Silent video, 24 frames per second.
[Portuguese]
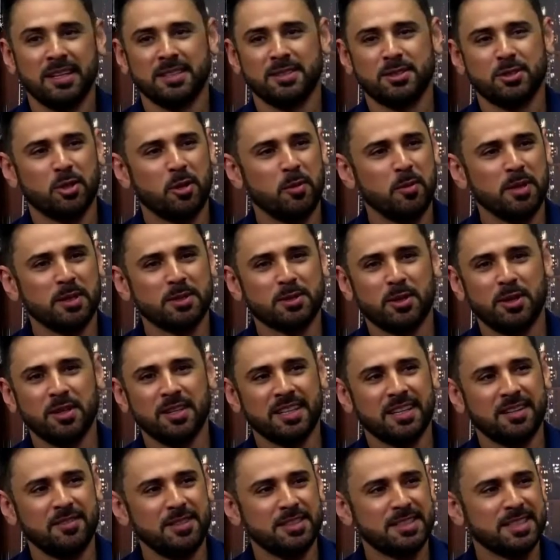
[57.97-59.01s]
esse homem que só
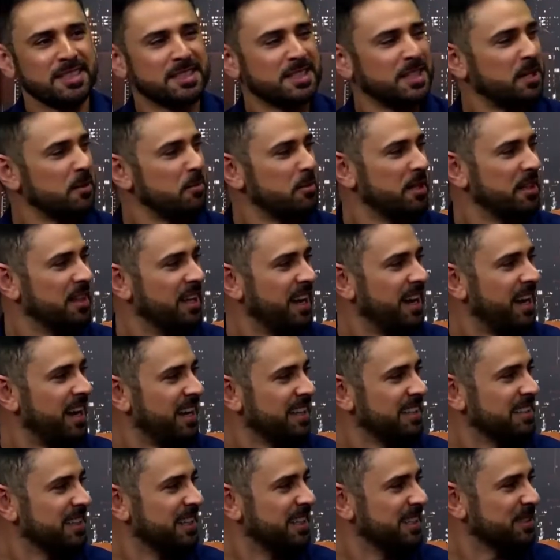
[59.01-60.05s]
entrevista
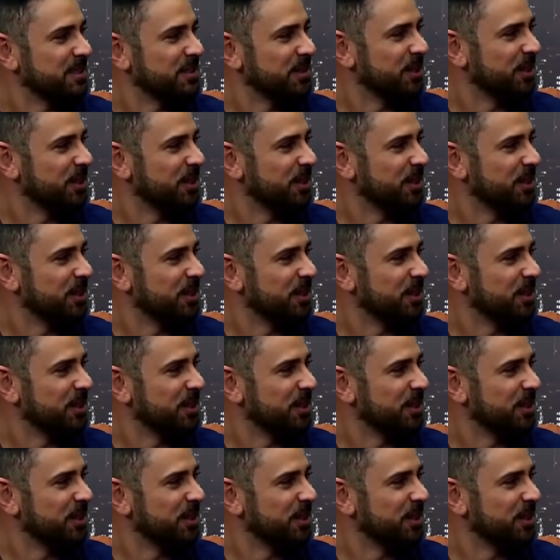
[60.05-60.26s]
celebridade, né?